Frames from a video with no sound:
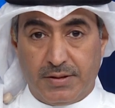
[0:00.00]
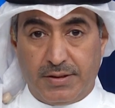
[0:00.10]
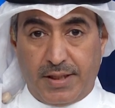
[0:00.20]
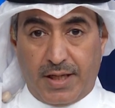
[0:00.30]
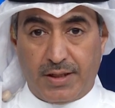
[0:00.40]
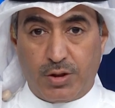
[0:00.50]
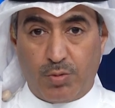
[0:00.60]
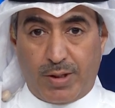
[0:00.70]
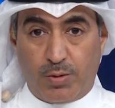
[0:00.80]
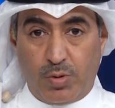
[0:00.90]
ينعى
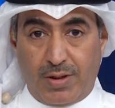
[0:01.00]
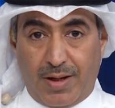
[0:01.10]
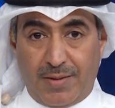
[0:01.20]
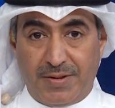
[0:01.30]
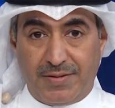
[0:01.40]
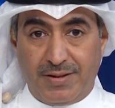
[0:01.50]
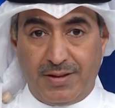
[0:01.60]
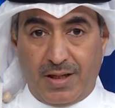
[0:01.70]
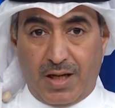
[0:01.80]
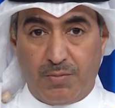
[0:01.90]
الديوان
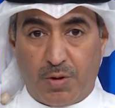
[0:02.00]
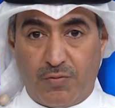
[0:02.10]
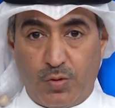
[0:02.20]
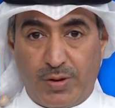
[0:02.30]
الأميري المغفور